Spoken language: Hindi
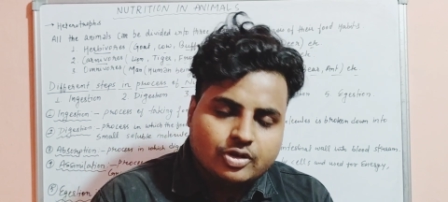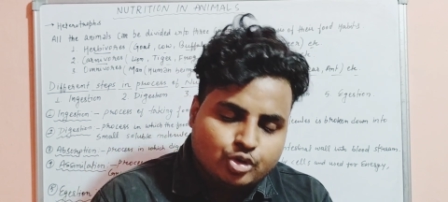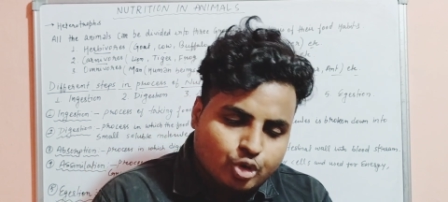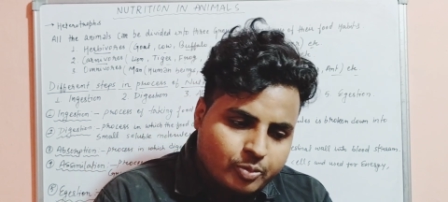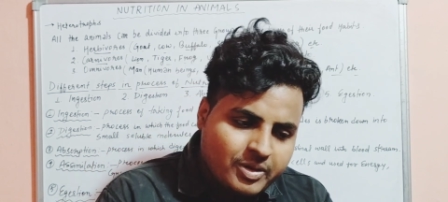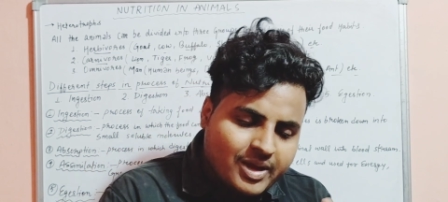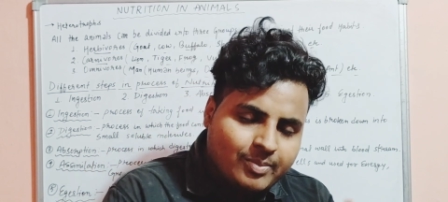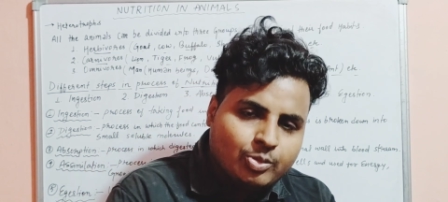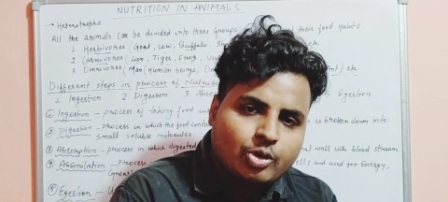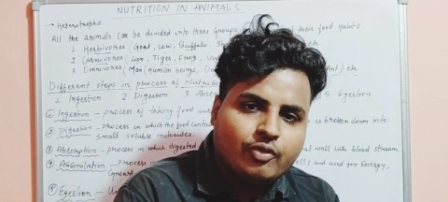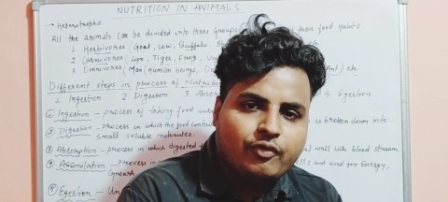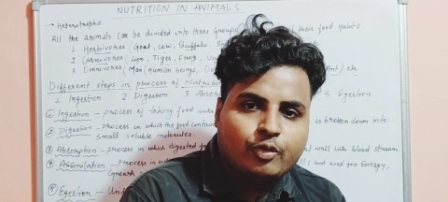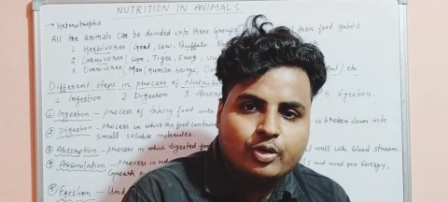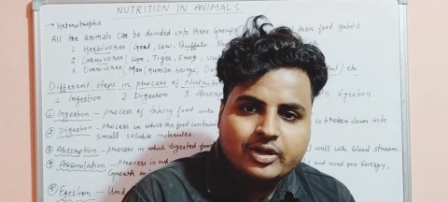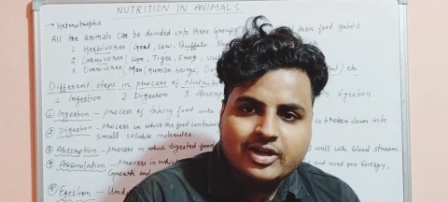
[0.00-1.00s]
जो भी हम
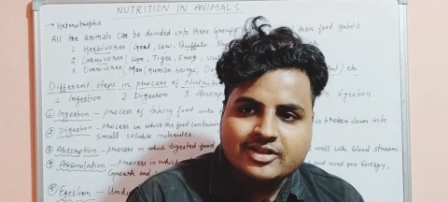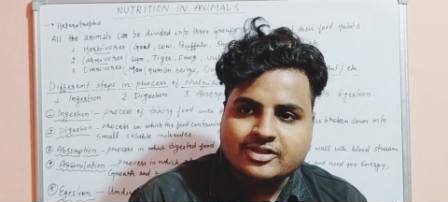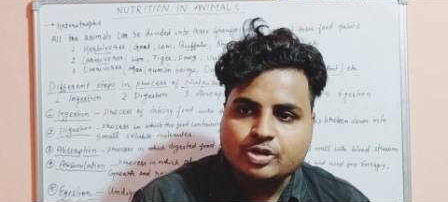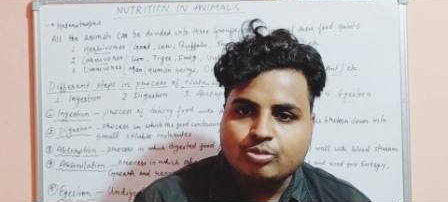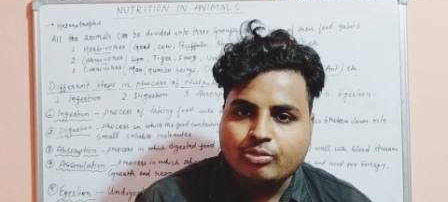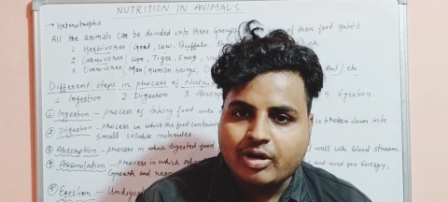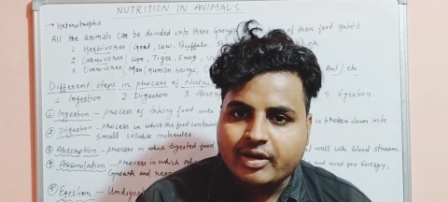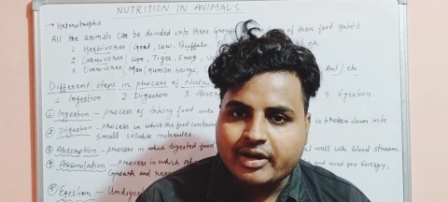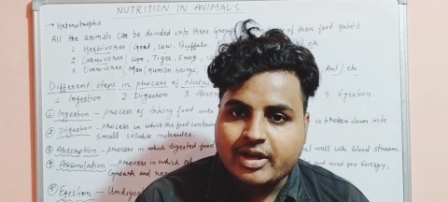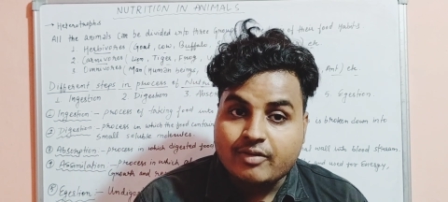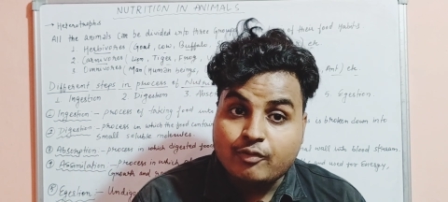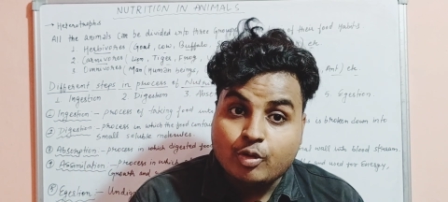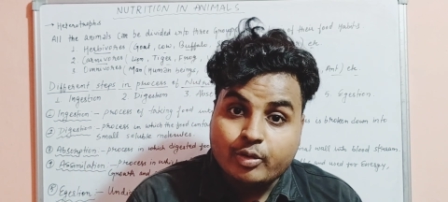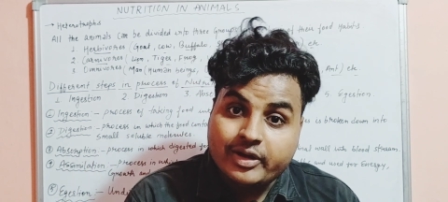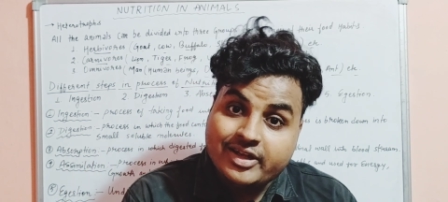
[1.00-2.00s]
लोग फूड कंज्यूम कर रहे
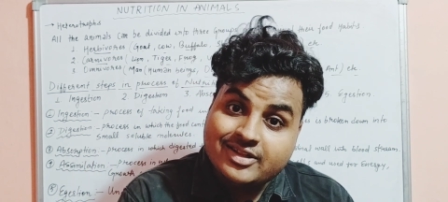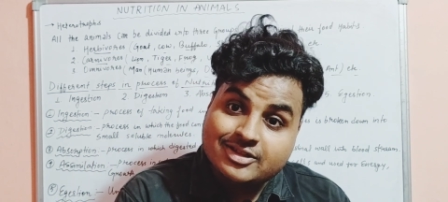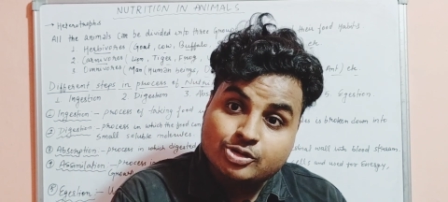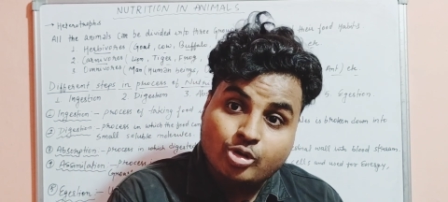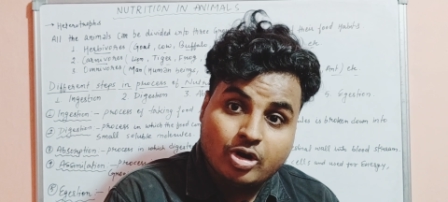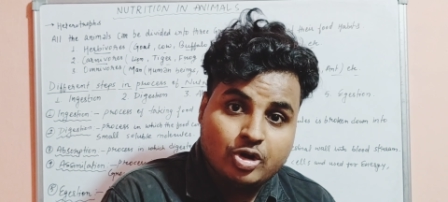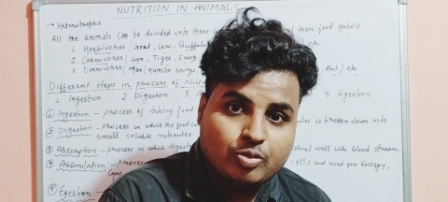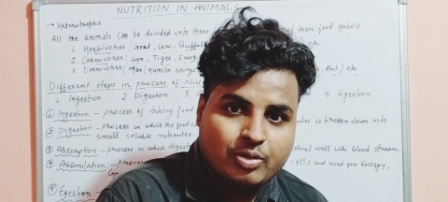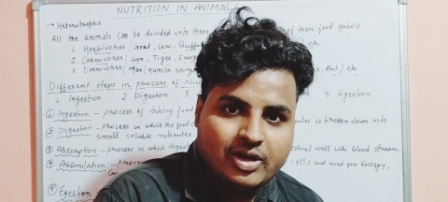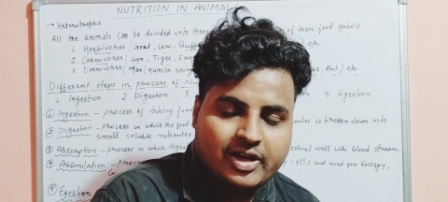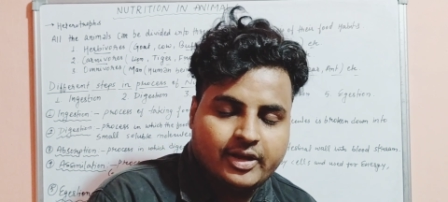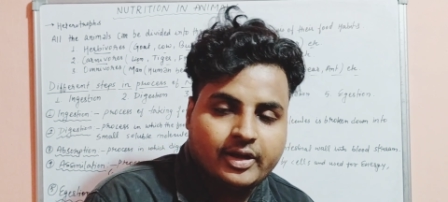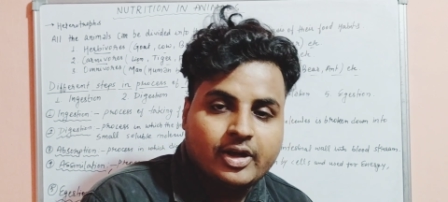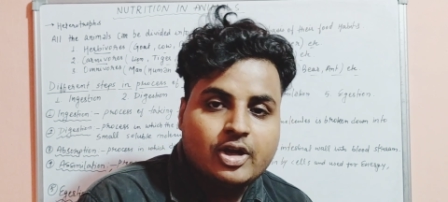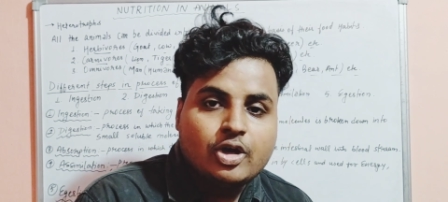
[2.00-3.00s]
हैं वो इनसॉल्यूबल
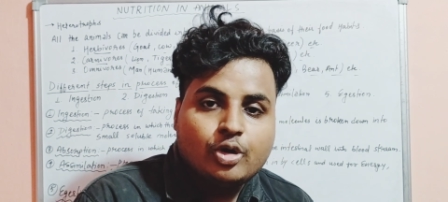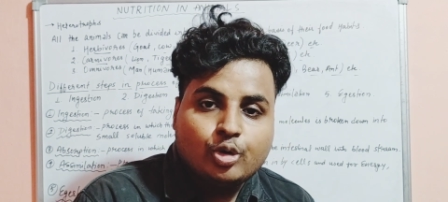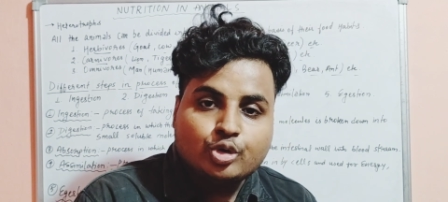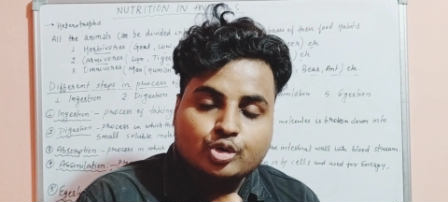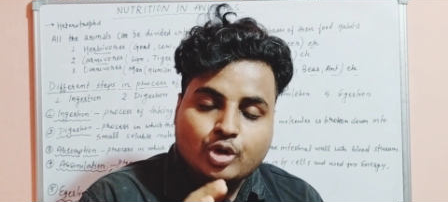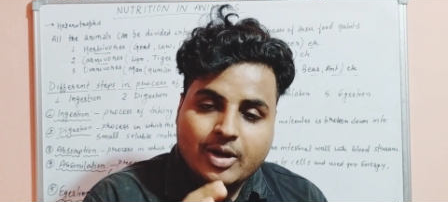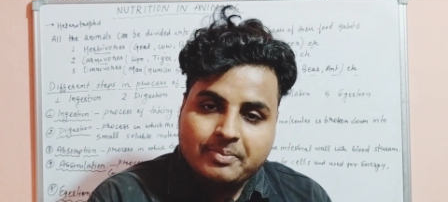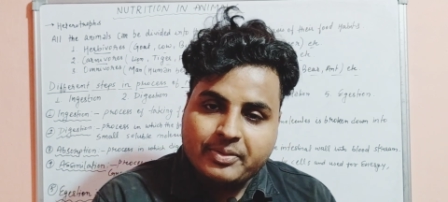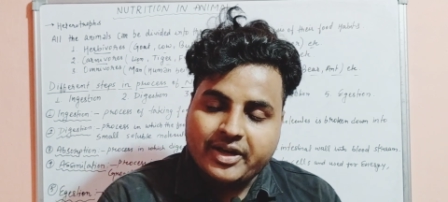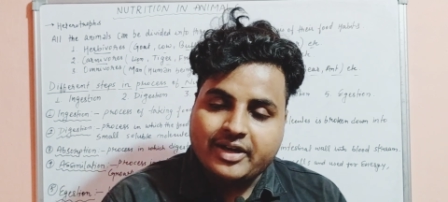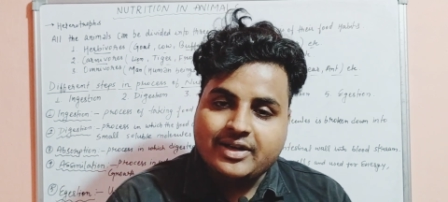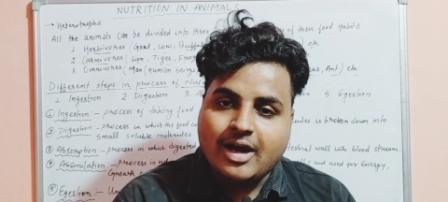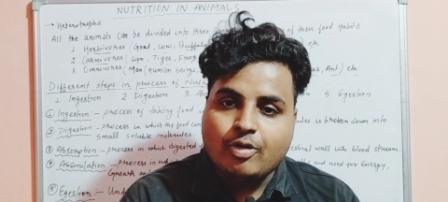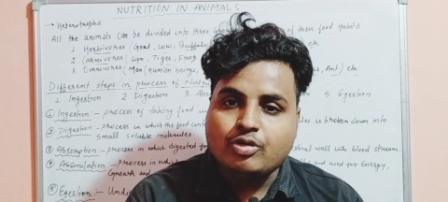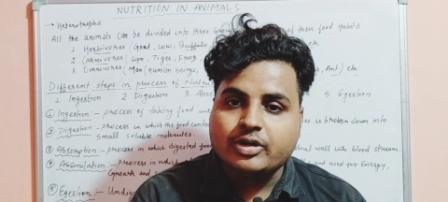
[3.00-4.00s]
है उसका
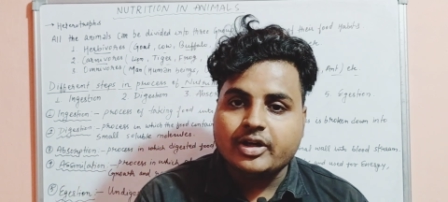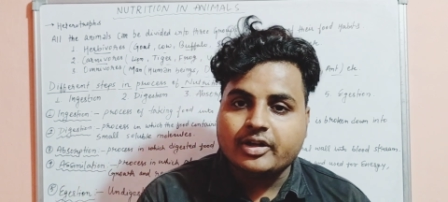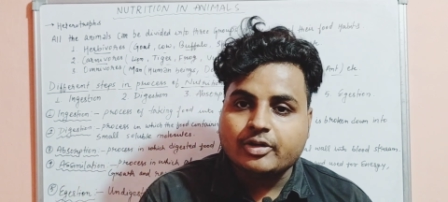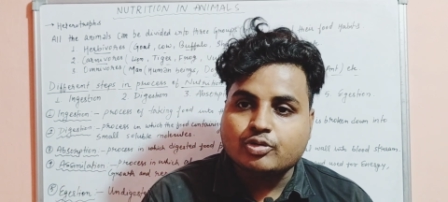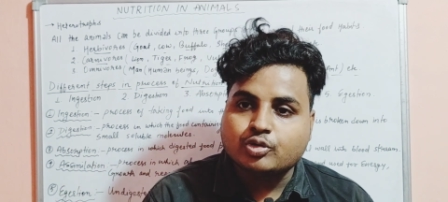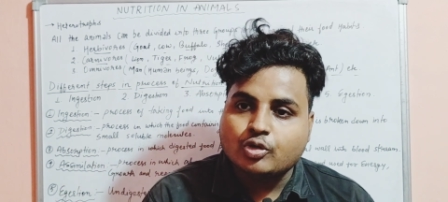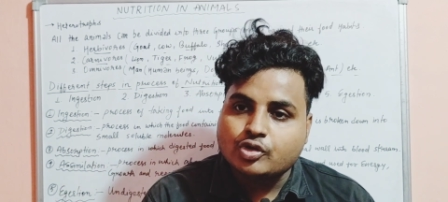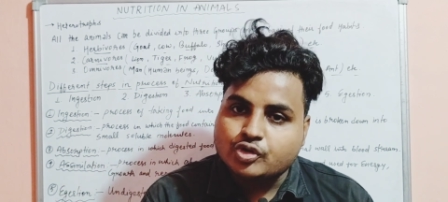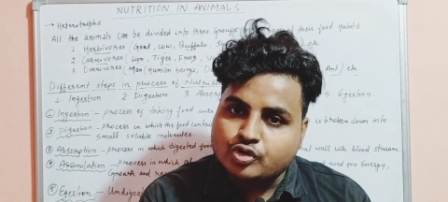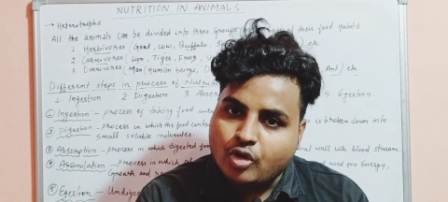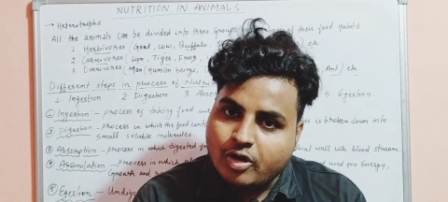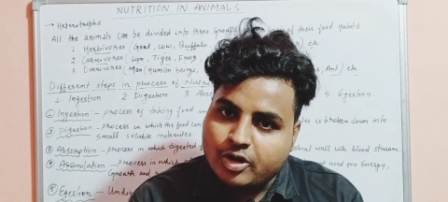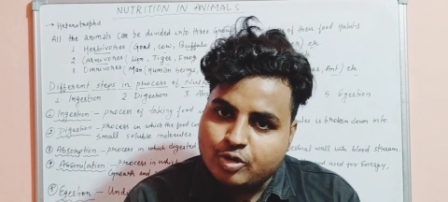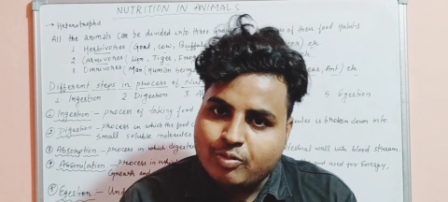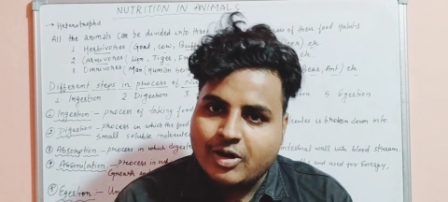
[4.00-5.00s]
ब्रेकडाउन करके उसको
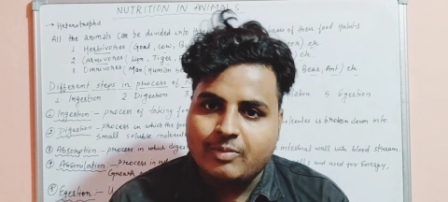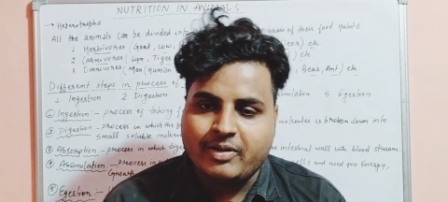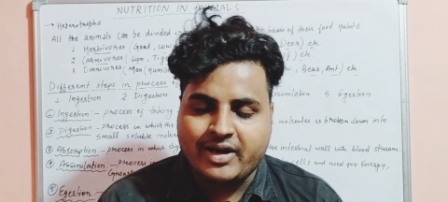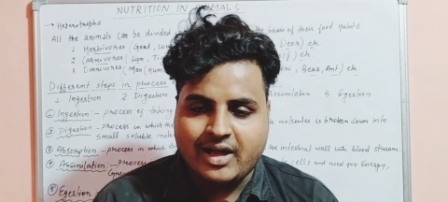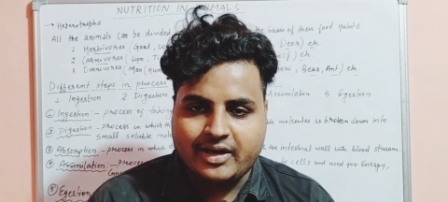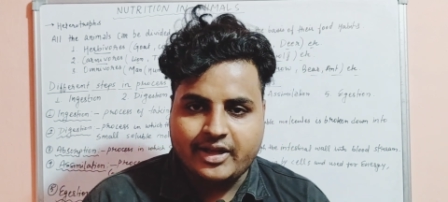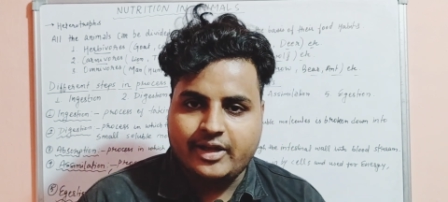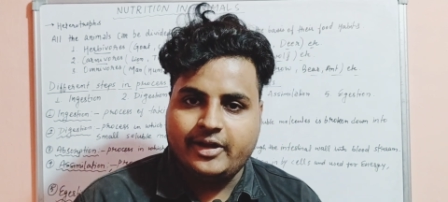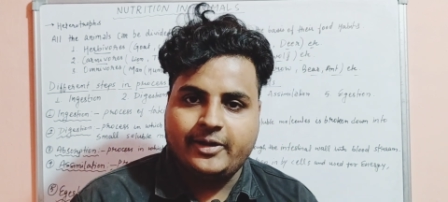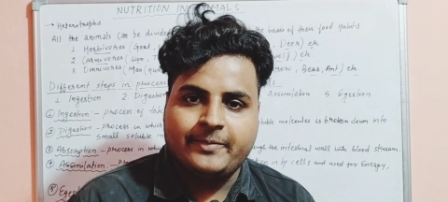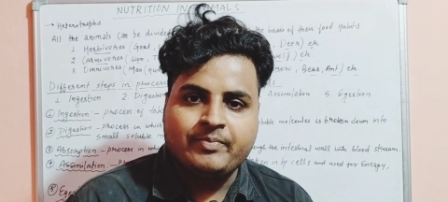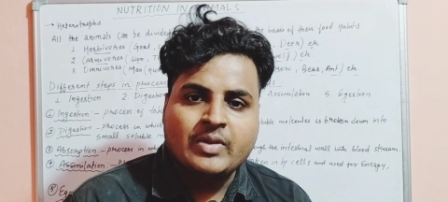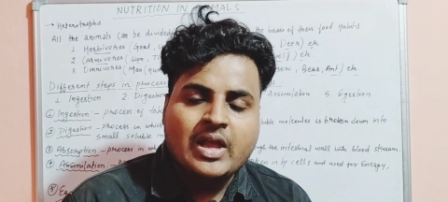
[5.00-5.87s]
सॉल्यूबल बनाना है